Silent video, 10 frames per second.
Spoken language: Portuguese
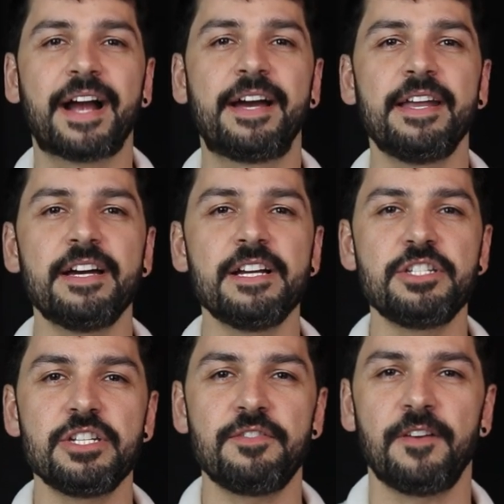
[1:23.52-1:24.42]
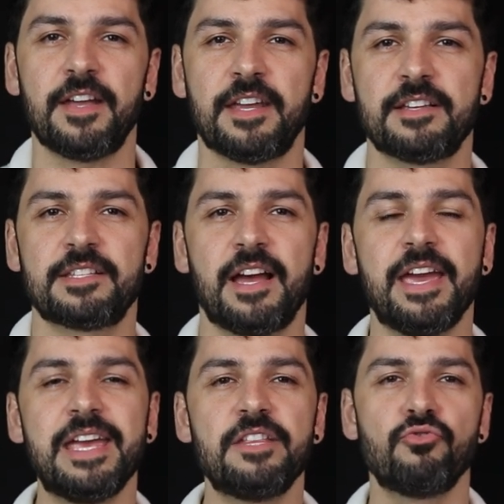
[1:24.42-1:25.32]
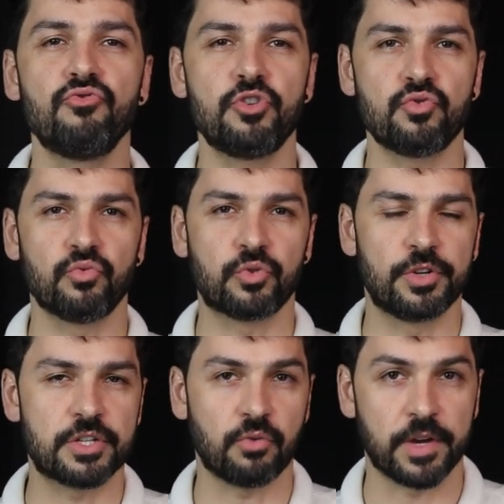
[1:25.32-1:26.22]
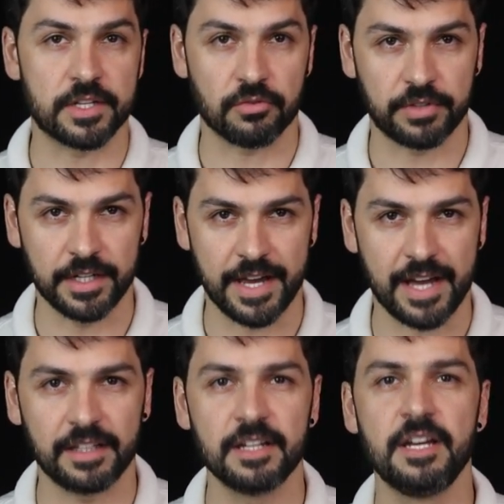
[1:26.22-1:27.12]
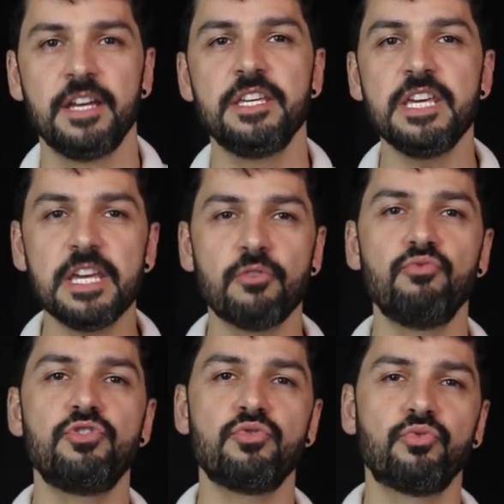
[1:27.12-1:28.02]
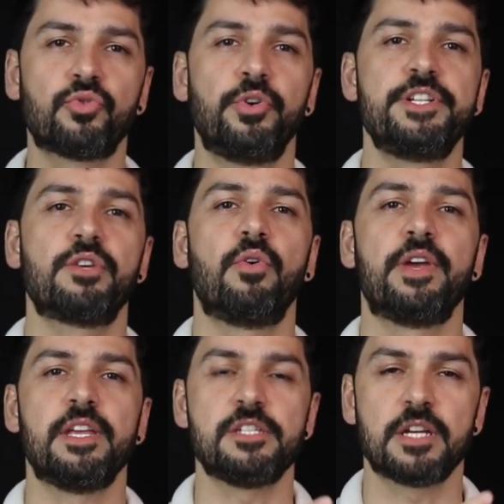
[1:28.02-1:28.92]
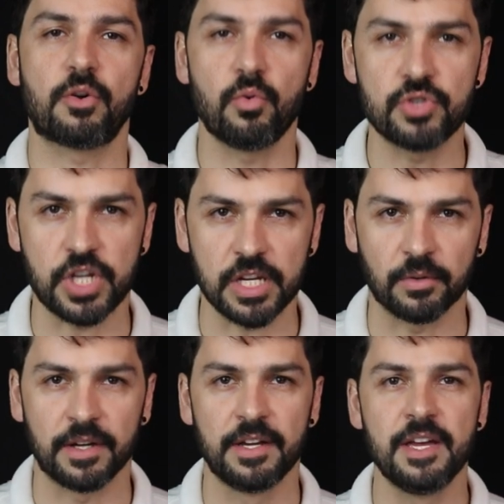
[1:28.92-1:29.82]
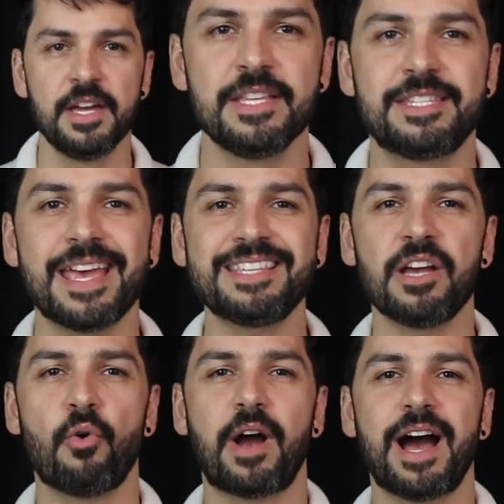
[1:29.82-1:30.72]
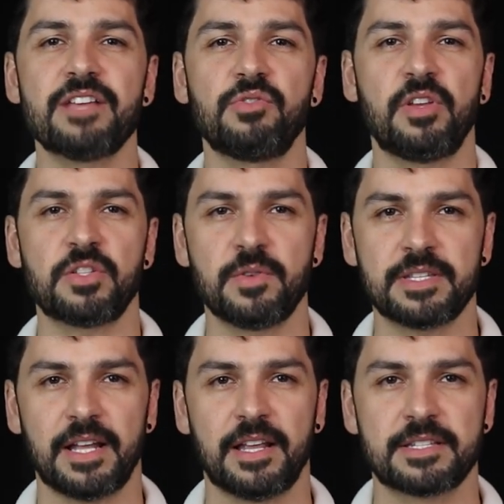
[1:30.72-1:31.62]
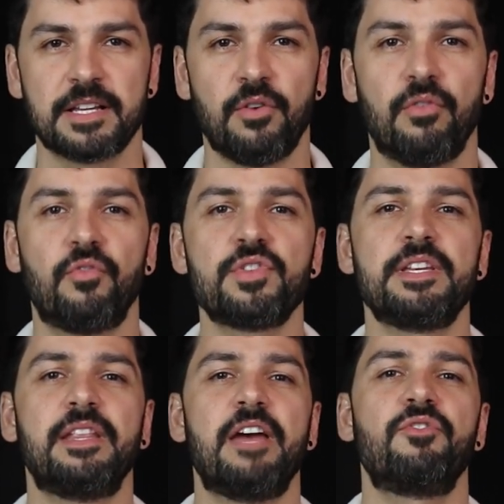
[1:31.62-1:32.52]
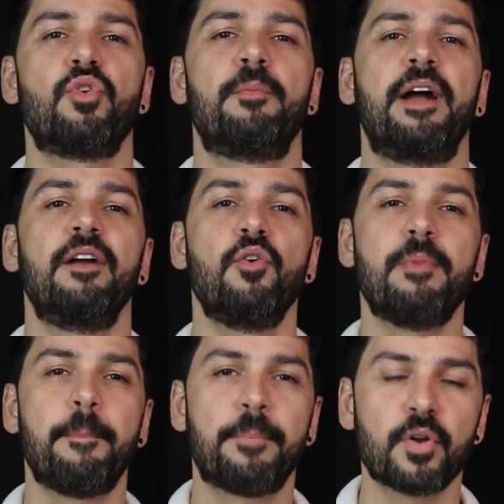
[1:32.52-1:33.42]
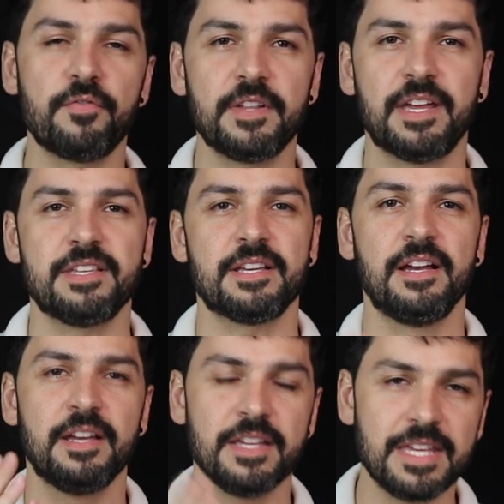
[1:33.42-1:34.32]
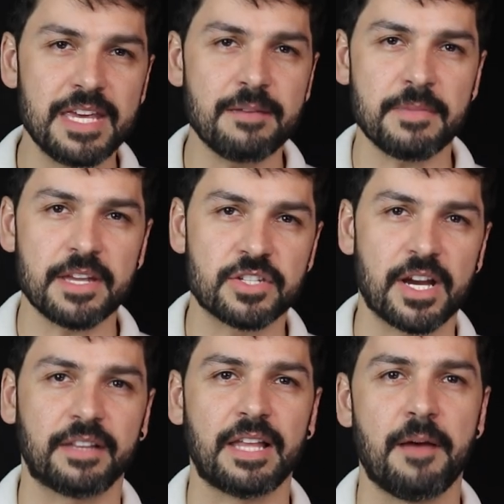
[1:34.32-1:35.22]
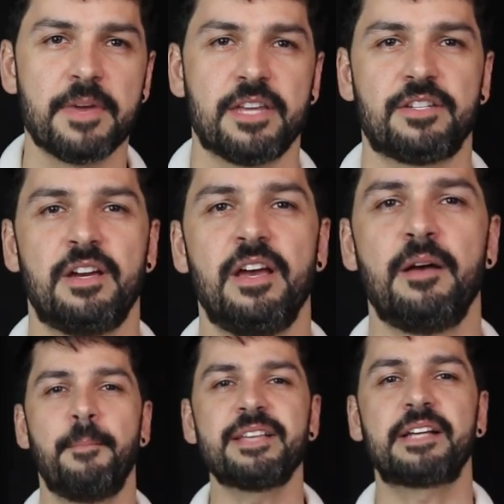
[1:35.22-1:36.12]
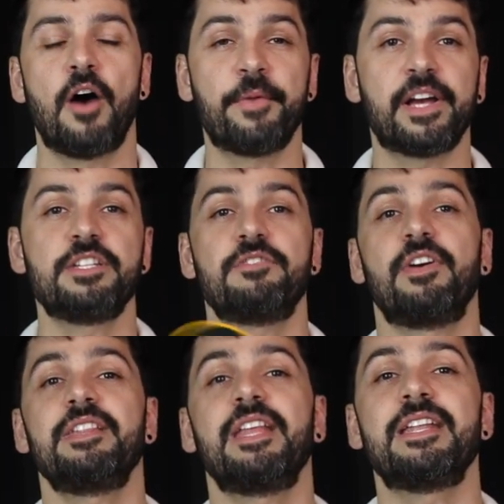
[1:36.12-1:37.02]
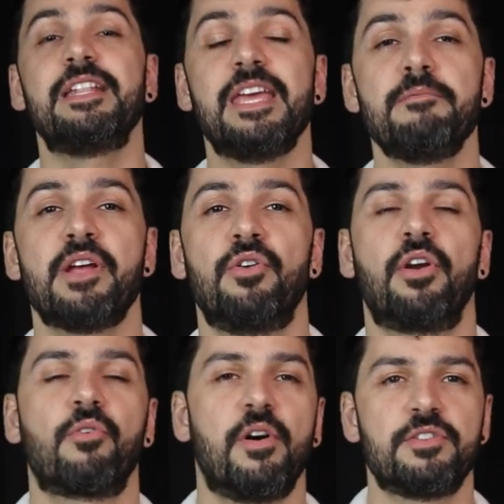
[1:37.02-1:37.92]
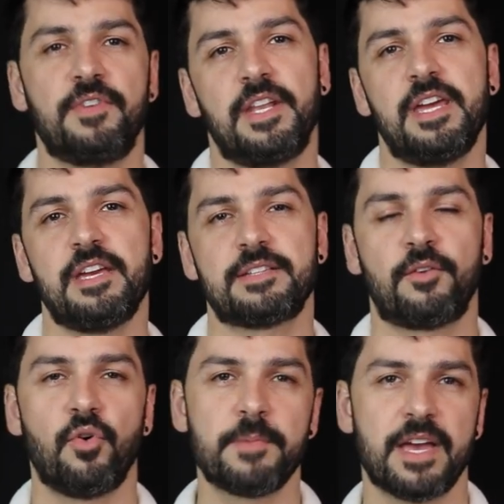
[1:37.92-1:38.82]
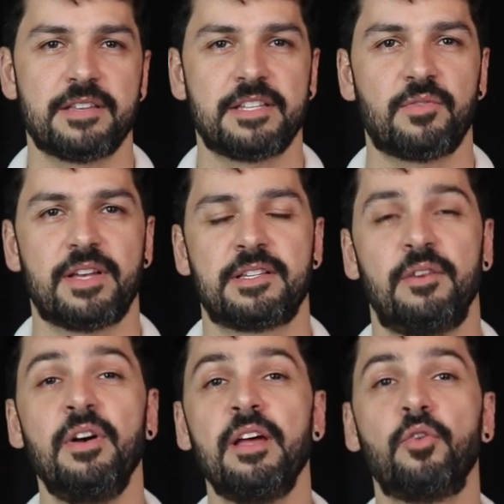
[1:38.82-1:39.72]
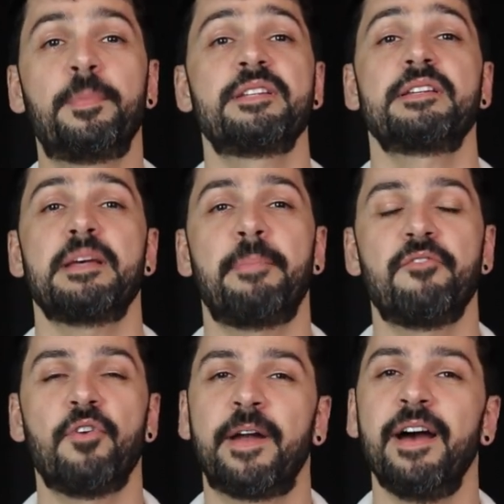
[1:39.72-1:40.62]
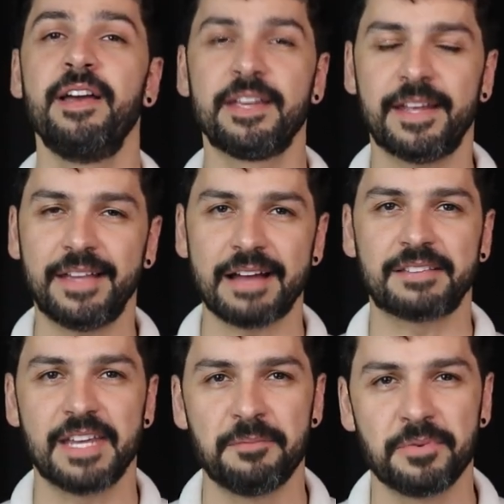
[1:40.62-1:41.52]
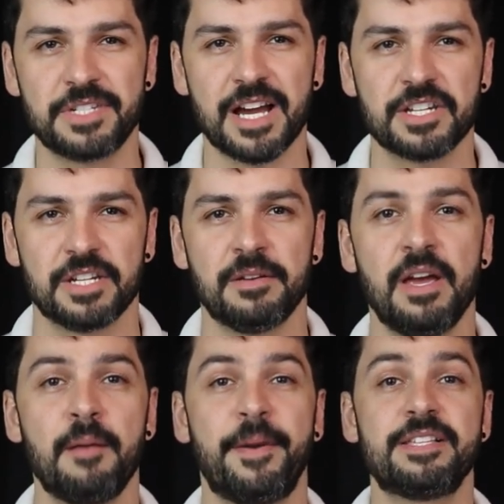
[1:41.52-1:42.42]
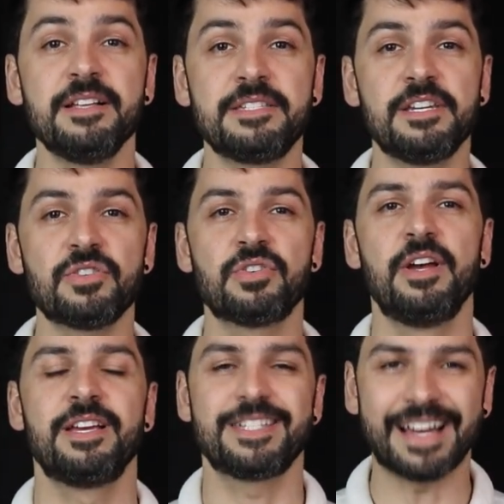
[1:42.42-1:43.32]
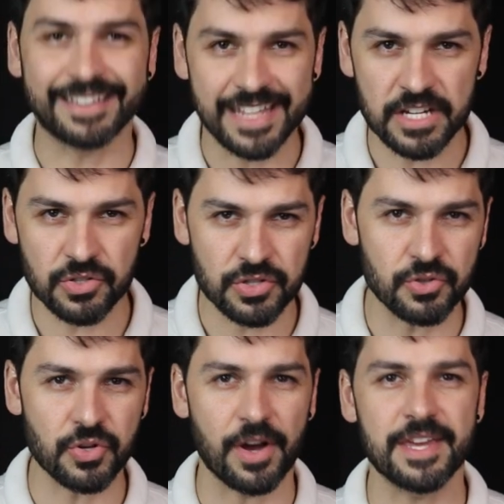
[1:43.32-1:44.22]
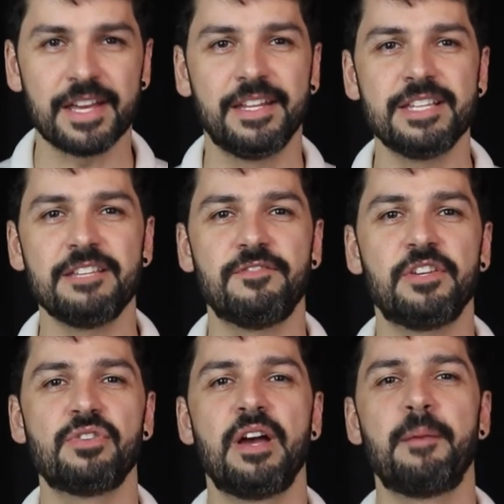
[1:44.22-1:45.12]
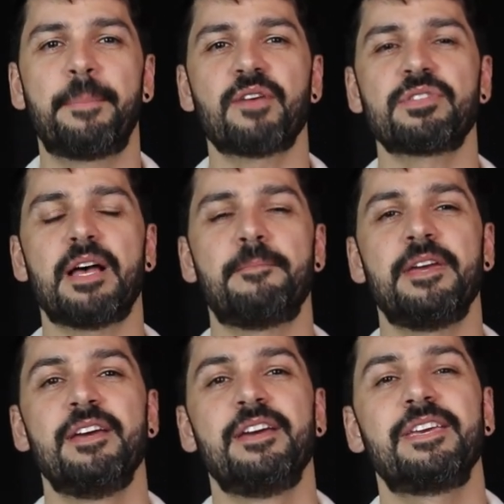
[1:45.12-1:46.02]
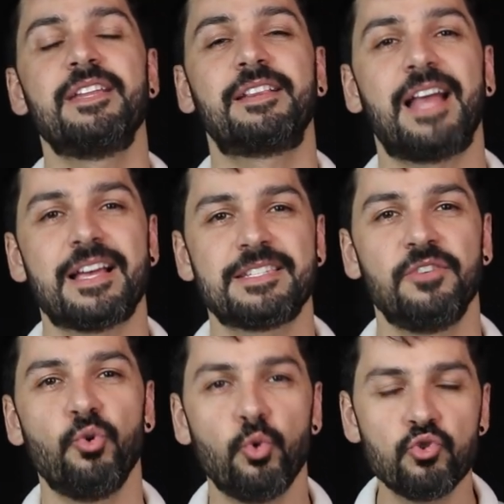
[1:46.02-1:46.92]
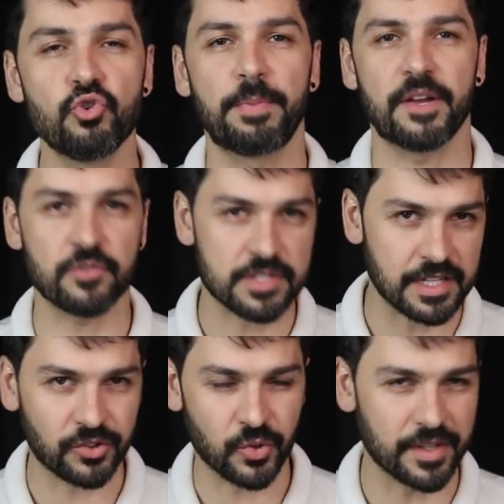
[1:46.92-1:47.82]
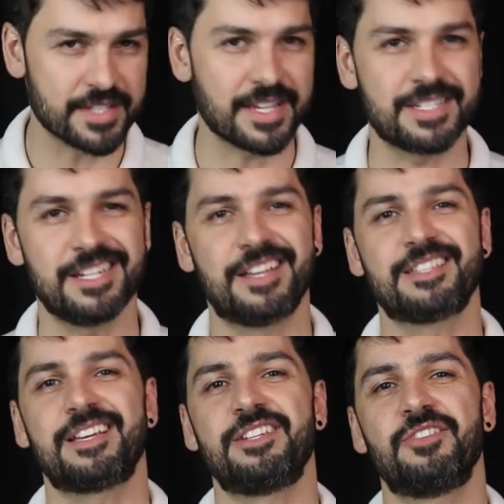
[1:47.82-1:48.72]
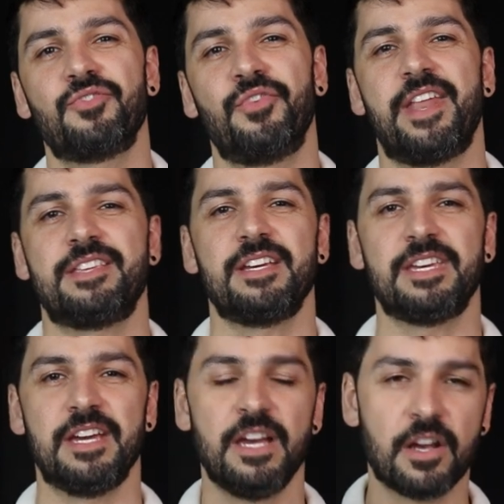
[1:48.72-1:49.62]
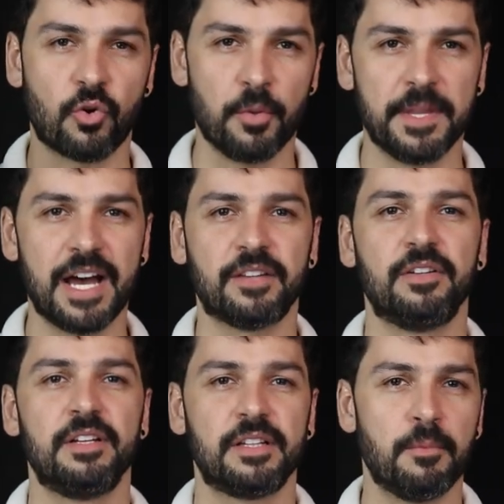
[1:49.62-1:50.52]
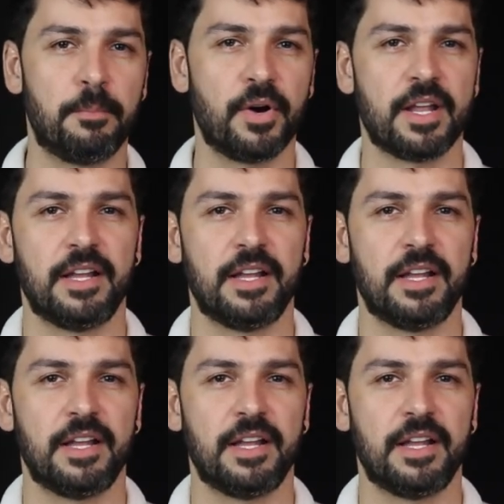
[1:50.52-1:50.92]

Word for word: grande diferença entre um disjuntor de corrente alternada e um disjuntor de corrente contínua. Se esse é o caso da sua instalação, você deve tomar uma providência imediatamente. Mas calma que a gente vai entender melhor qual a diferença, como que é essa situação, não precisa se apavorar, que dá tempo de agir. Mas antes disso, já deixa o seu joinha nesse vídeo para eu saber que está sendo útil para você todas as dicas que a gente oferece aqui. Combinado? Então bora